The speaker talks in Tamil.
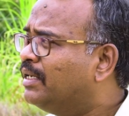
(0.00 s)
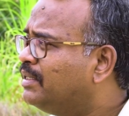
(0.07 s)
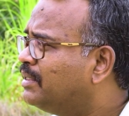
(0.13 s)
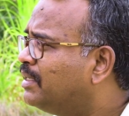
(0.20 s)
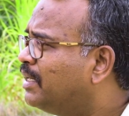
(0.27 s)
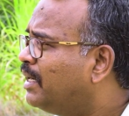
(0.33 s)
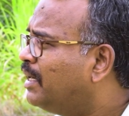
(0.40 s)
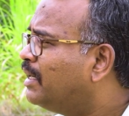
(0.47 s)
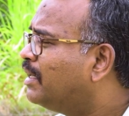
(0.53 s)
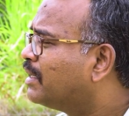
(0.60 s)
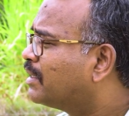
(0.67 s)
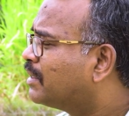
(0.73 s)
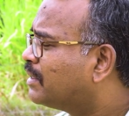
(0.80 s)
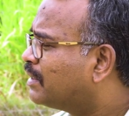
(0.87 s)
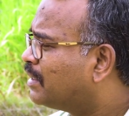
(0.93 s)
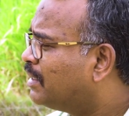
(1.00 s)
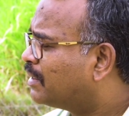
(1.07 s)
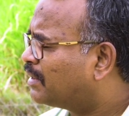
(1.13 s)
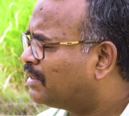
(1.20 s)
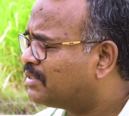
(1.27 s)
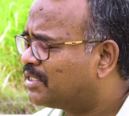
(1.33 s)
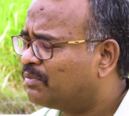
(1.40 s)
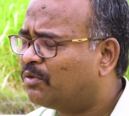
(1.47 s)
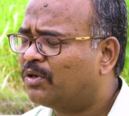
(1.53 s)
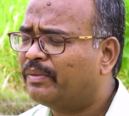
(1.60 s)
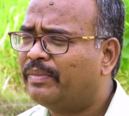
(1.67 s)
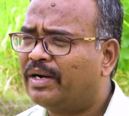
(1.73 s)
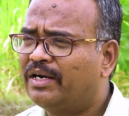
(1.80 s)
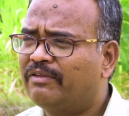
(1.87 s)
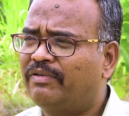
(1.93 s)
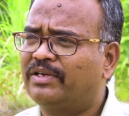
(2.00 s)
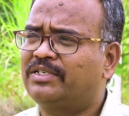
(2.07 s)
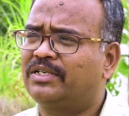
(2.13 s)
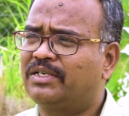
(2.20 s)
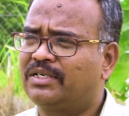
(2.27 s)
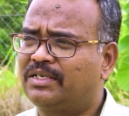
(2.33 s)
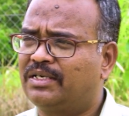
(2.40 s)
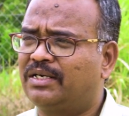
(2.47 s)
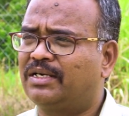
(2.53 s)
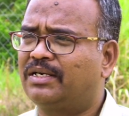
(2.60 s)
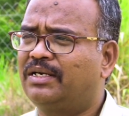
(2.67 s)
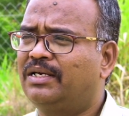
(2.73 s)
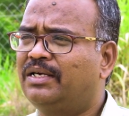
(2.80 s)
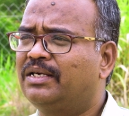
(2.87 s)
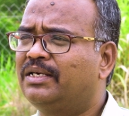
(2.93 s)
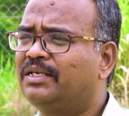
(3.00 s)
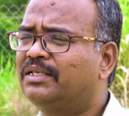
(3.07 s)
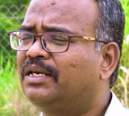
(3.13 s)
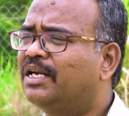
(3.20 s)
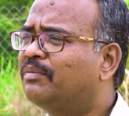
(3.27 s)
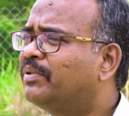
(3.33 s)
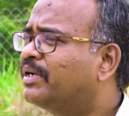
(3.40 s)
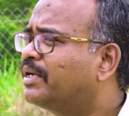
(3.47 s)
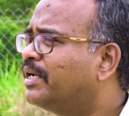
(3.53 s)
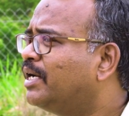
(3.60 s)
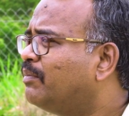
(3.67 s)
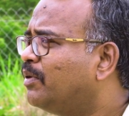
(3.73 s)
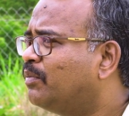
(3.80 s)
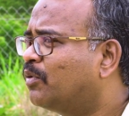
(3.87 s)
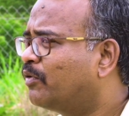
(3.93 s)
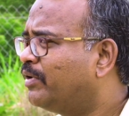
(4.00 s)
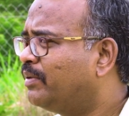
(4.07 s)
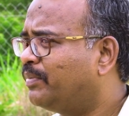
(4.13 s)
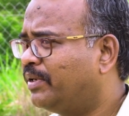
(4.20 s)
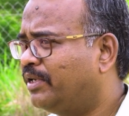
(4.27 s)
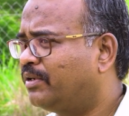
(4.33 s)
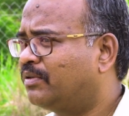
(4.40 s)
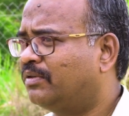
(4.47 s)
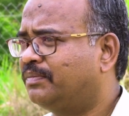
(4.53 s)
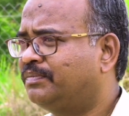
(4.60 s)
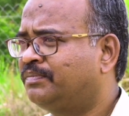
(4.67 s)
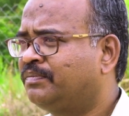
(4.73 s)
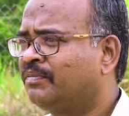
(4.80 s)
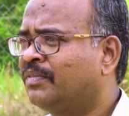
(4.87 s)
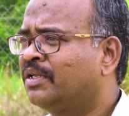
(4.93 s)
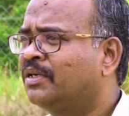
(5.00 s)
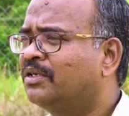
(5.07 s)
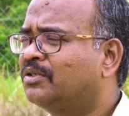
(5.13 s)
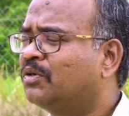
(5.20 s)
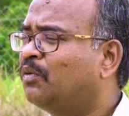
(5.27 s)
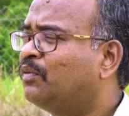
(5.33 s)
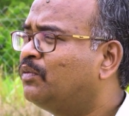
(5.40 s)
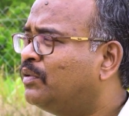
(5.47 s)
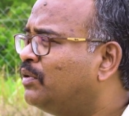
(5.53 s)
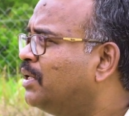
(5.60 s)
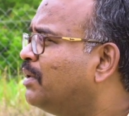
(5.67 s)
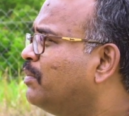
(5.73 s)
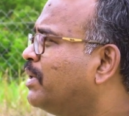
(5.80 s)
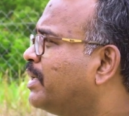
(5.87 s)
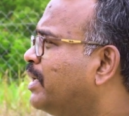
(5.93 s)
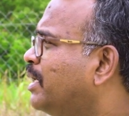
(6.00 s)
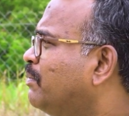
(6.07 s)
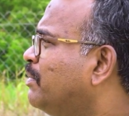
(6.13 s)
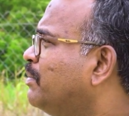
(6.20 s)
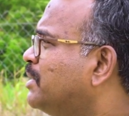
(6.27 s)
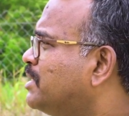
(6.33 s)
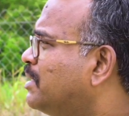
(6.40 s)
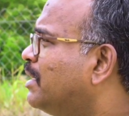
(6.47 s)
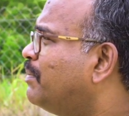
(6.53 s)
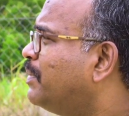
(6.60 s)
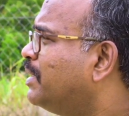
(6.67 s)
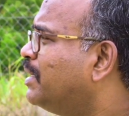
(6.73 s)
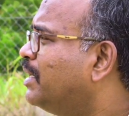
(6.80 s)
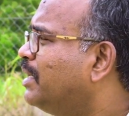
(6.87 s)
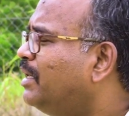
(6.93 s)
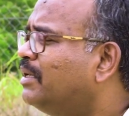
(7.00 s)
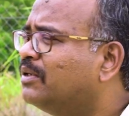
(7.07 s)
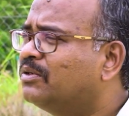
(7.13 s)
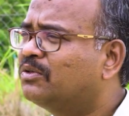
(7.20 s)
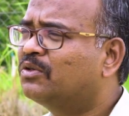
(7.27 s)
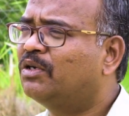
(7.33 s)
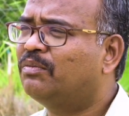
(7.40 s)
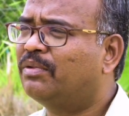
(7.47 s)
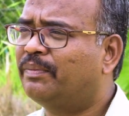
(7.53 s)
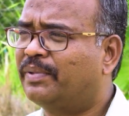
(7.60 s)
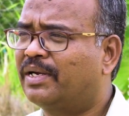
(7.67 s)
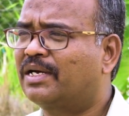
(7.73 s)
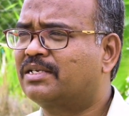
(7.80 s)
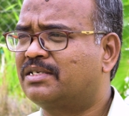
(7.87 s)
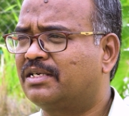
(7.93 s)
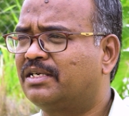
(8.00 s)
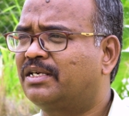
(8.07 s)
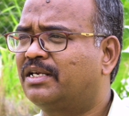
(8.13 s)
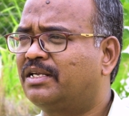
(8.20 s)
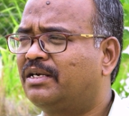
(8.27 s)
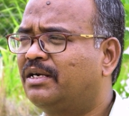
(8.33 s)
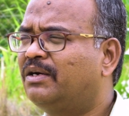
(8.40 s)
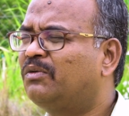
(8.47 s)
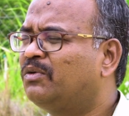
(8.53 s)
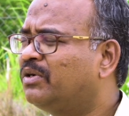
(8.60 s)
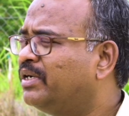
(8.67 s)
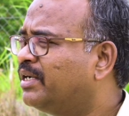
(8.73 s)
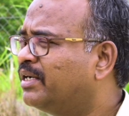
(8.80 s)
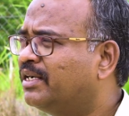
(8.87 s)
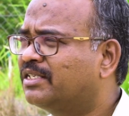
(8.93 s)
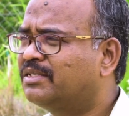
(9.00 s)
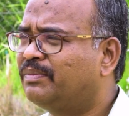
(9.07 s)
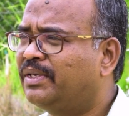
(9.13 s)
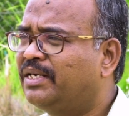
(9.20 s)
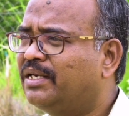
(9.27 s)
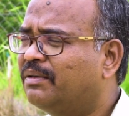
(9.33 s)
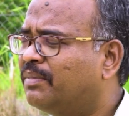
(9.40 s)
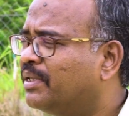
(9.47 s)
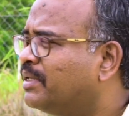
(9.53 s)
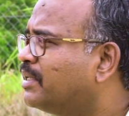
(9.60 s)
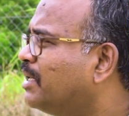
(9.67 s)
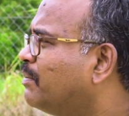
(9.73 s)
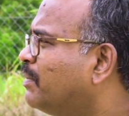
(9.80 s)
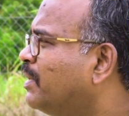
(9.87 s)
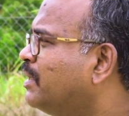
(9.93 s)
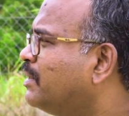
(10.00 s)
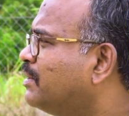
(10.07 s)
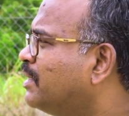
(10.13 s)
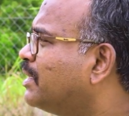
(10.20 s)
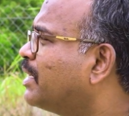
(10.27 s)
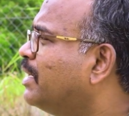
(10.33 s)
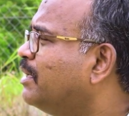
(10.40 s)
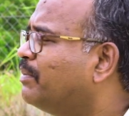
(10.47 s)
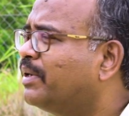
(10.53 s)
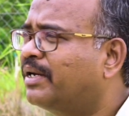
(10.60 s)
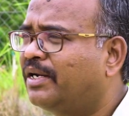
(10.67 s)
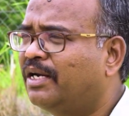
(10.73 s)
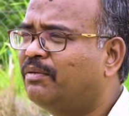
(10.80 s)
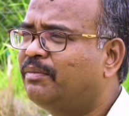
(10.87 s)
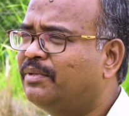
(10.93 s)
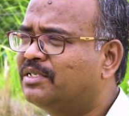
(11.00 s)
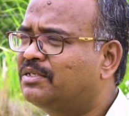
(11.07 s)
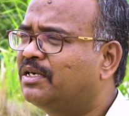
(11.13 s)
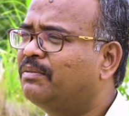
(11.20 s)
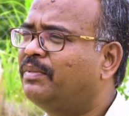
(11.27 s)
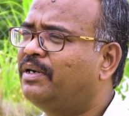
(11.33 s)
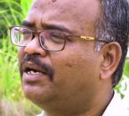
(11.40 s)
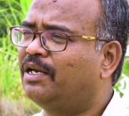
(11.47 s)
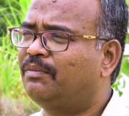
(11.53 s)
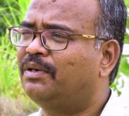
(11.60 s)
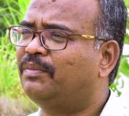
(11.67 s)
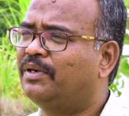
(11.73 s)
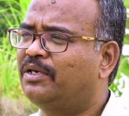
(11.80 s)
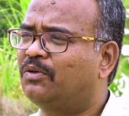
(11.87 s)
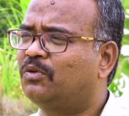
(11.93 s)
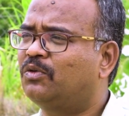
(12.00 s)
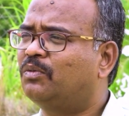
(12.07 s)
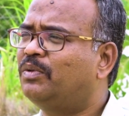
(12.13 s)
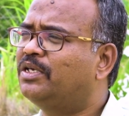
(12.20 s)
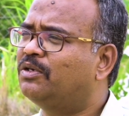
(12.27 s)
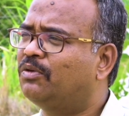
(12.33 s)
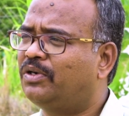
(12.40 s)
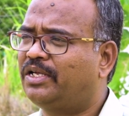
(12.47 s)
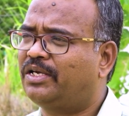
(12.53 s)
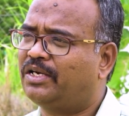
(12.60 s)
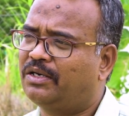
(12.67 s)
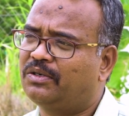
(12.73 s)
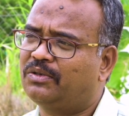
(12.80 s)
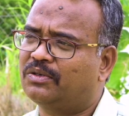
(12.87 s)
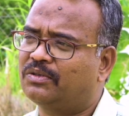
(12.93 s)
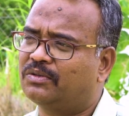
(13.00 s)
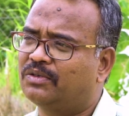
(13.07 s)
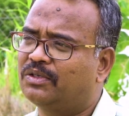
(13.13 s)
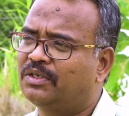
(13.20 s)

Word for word: இதில் கஸ்டமரோட மேனுஃபேக்சருக்காக இதில் நம்ம கிரேன் பீம் ப்ரொவைட் பண்ணியிருக்கோம் ஓகே சார் ஸோ இன்னும் நம்மளுக்கு கிரேன் பீம் இன்ஸ்டால் பண்ணலை ஸோ இப்போ ப்ராகஸில் இருக்கிறதுனால இன்னும் நீங்கள் நெக்ஸ்ட் மீட்டிங்கில் பார்த்தீங்க அப்படின்னா இதில் கண்டிப்பாக கிரேன் பீம் இன்ஸ்டால் பண்ணி அலைன்மெண்ட் பண்ணி கொடுத்தோம் ஈஓடி கிரேன் இருக்கும்